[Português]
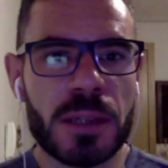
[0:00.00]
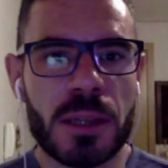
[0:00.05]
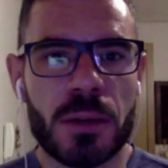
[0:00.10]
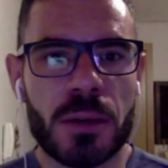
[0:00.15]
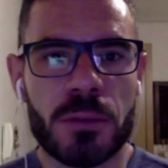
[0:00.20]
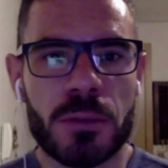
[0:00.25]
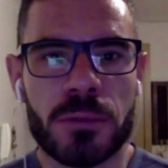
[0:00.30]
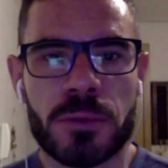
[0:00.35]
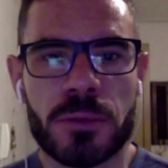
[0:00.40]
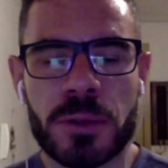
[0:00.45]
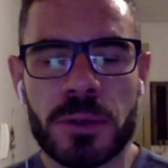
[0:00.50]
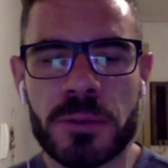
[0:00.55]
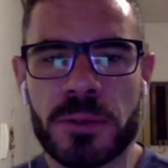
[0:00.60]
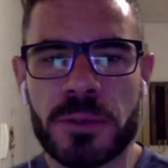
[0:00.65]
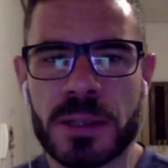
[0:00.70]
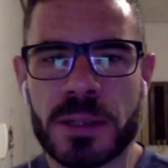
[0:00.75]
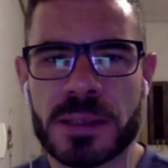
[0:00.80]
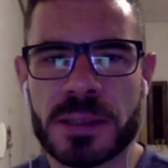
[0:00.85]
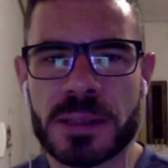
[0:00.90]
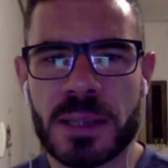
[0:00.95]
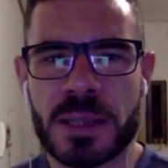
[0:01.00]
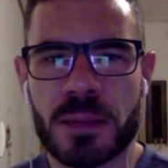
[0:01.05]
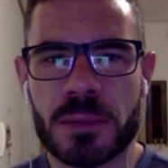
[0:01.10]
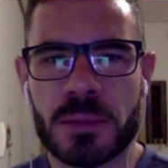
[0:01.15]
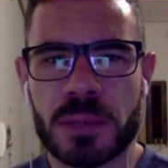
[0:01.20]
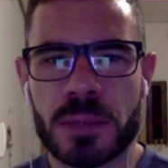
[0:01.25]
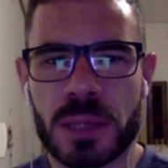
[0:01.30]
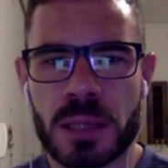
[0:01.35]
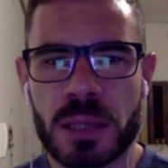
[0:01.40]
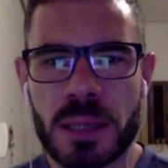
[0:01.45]
eu fui fazer um
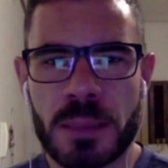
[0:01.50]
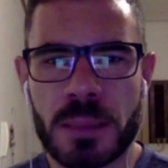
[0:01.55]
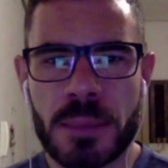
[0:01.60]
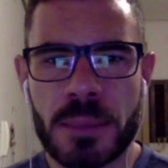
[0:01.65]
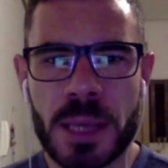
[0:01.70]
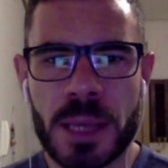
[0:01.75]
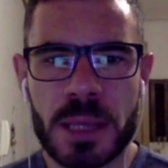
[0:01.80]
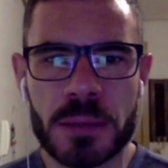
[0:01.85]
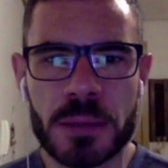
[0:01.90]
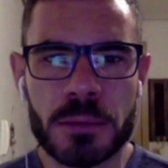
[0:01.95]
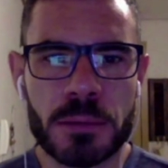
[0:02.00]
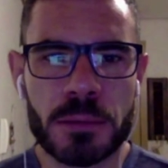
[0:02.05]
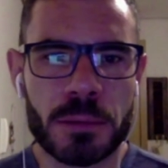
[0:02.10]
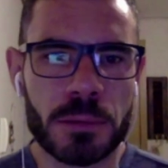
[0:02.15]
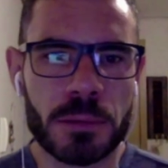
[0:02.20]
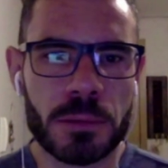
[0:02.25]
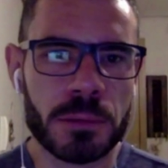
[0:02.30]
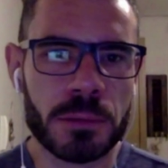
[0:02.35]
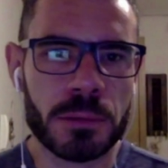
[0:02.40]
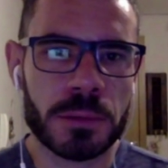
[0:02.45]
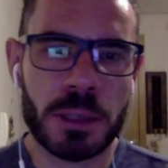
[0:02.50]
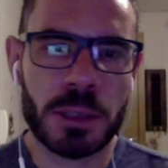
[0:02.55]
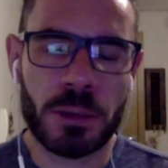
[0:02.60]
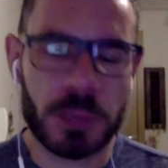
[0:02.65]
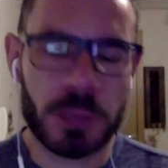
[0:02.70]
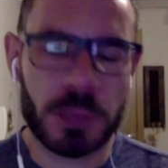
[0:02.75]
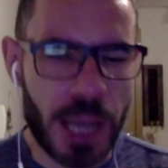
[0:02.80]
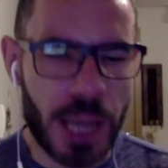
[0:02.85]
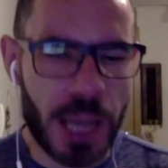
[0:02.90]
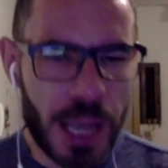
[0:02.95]
treinamento de
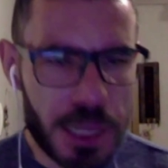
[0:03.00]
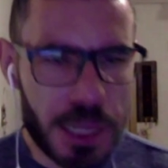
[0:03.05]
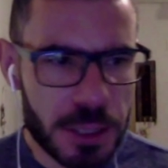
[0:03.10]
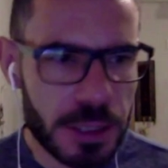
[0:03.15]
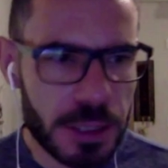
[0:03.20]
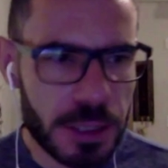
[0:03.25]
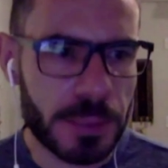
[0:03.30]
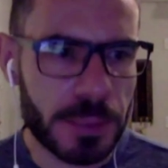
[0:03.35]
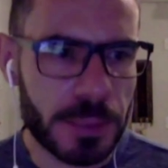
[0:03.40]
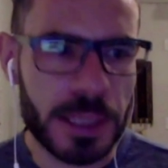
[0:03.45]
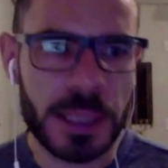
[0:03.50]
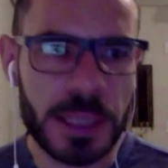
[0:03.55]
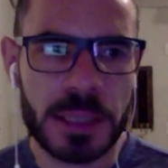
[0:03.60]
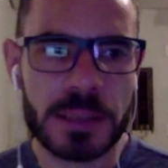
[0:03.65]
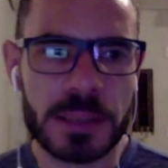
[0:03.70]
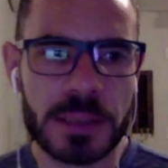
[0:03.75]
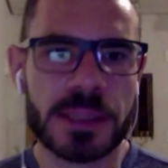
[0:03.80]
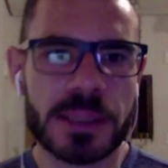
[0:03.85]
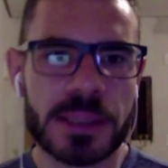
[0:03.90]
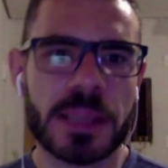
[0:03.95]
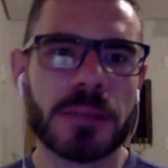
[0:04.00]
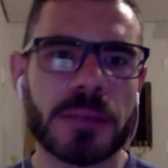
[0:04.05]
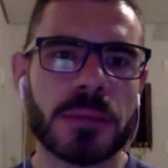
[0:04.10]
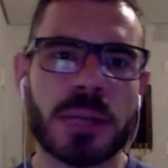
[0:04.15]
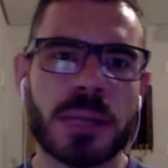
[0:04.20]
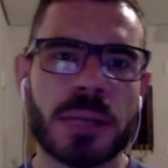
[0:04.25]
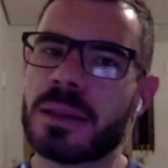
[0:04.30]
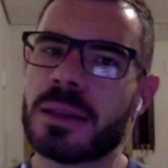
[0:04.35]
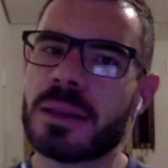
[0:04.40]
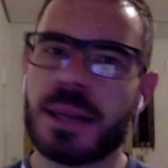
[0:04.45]
rodagem de manhã, cedo,
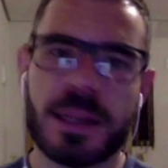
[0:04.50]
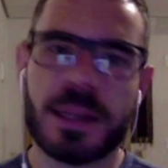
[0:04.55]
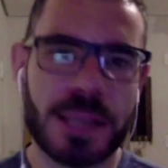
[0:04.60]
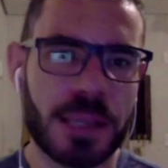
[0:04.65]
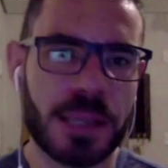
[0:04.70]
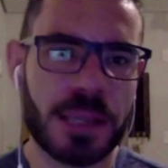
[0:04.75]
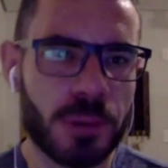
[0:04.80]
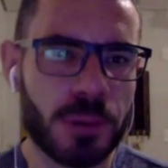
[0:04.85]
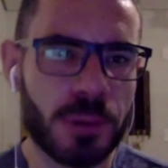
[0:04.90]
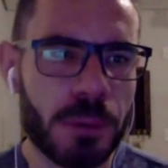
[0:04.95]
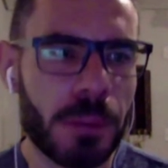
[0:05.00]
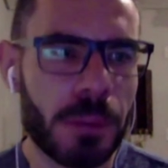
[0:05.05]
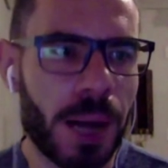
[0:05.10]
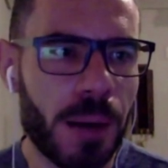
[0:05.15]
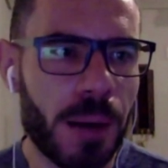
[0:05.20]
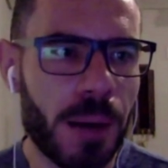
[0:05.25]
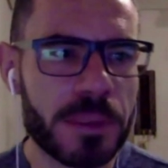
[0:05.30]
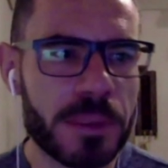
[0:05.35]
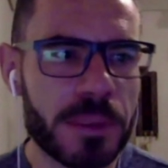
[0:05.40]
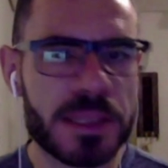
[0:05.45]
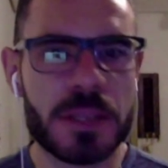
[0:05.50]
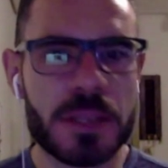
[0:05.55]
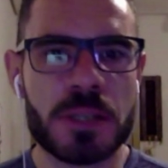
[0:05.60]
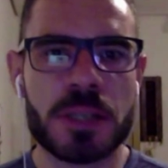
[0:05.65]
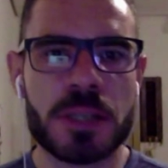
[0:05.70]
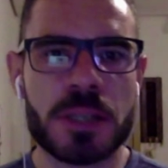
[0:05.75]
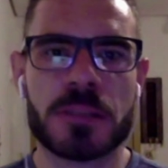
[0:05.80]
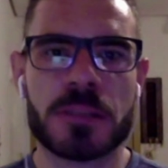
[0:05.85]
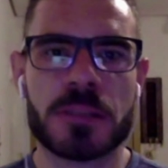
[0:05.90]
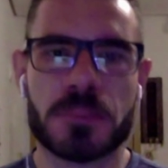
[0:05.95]
né? Treinei normal, me
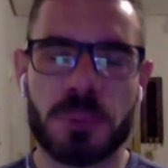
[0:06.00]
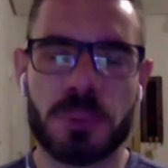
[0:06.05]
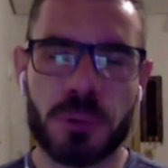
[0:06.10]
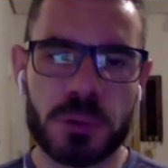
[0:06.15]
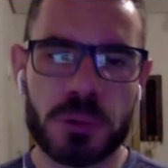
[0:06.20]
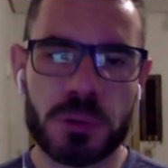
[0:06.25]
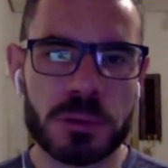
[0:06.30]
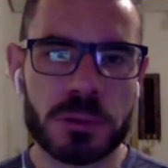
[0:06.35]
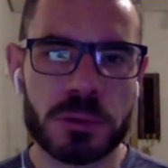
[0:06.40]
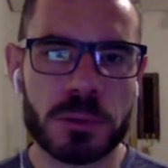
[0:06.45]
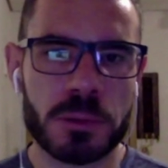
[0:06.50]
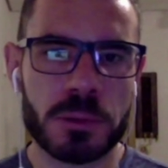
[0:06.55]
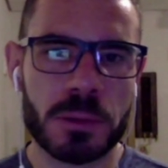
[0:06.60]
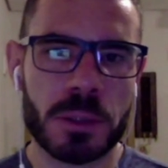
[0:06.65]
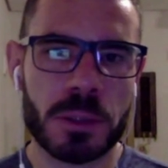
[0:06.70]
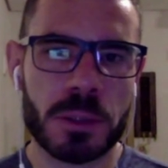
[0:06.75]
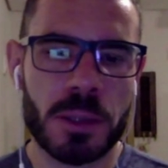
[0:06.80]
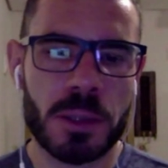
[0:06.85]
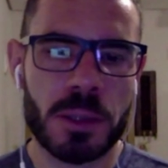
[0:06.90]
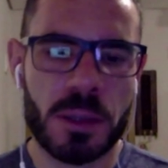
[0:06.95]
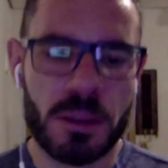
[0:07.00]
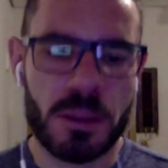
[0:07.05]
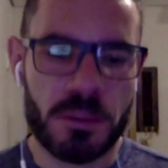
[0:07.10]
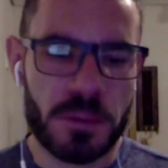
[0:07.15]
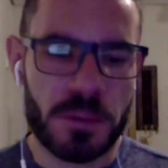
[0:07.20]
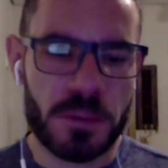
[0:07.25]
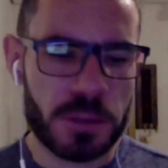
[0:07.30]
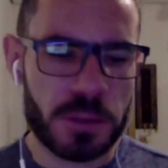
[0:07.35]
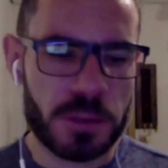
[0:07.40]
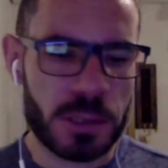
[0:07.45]
senti disposto.
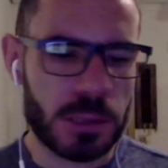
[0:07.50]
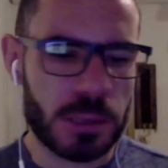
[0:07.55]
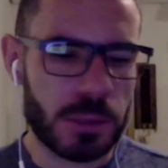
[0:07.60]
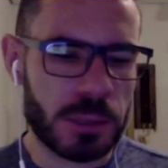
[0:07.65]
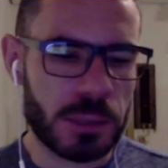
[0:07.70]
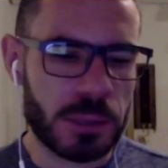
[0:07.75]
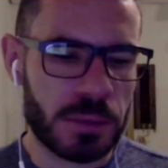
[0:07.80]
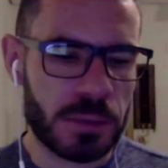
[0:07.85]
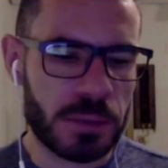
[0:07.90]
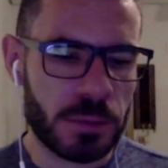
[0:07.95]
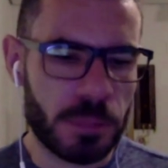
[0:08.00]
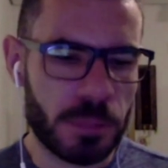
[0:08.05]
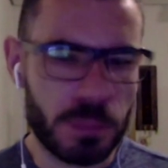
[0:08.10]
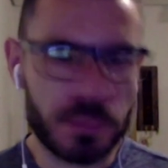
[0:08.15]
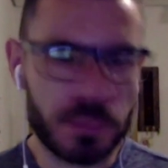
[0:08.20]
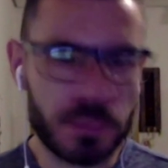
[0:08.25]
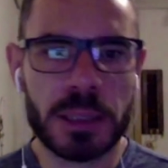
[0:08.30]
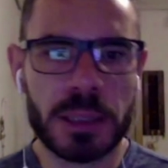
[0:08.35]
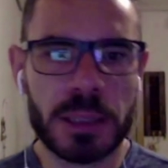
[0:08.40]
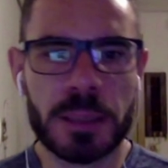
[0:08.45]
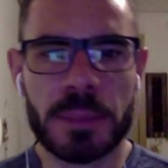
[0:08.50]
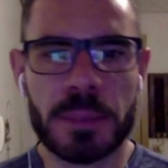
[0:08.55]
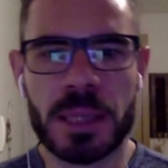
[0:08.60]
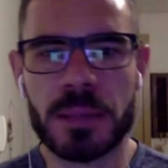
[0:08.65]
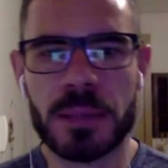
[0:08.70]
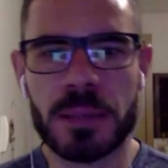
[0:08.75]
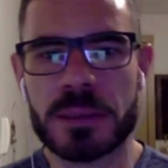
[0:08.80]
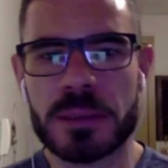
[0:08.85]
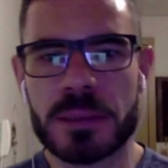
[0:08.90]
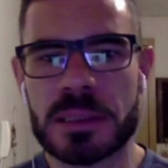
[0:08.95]
Fiz, inclusive, um bom
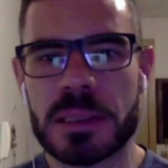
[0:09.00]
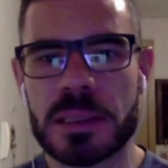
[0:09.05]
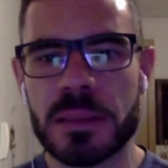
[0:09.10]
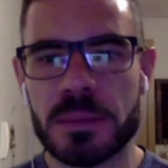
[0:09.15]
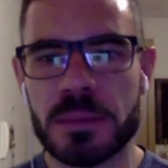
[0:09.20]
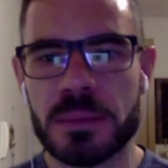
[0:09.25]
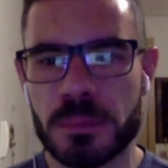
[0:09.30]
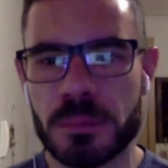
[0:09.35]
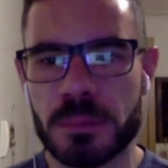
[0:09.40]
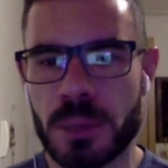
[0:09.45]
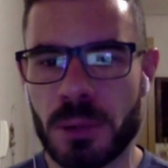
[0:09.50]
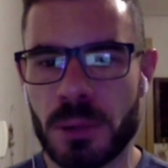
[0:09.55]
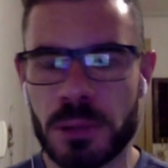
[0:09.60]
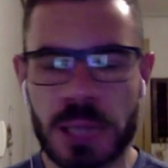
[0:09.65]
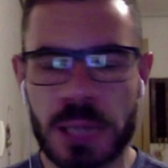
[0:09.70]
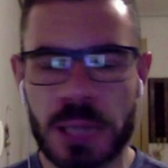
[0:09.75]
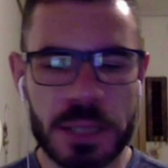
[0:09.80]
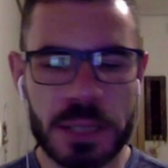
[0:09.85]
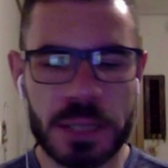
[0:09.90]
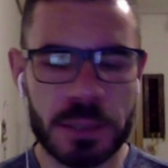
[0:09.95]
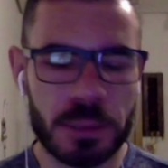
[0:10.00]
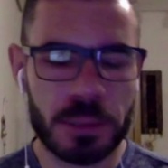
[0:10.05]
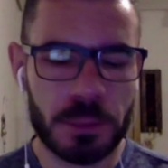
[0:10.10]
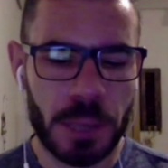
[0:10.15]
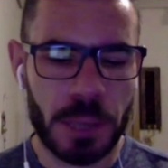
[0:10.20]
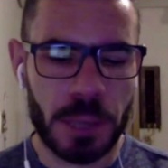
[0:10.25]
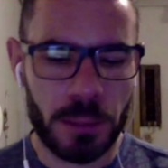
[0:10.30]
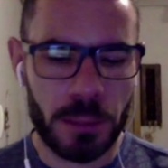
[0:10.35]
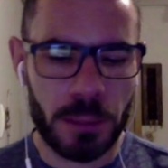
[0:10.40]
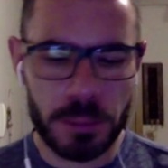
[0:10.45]
treinamento, assim, uma rodagem
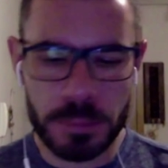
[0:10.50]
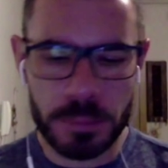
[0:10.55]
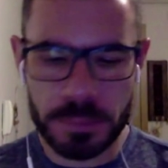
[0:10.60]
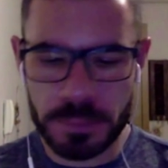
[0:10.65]
normal.